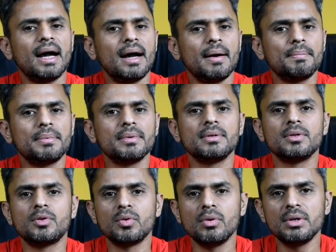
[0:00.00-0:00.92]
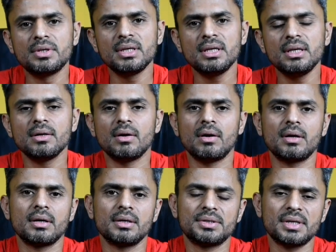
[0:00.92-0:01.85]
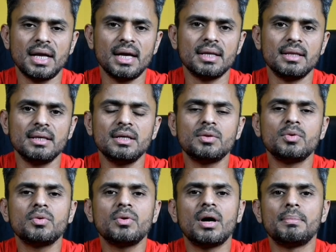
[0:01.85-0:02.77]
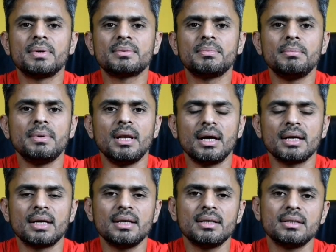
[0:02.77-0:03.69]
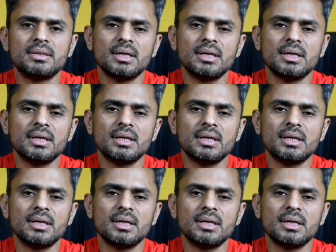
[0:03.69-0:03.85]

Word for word: आप तुलसी और शहद ये दोनों आपस में मिला के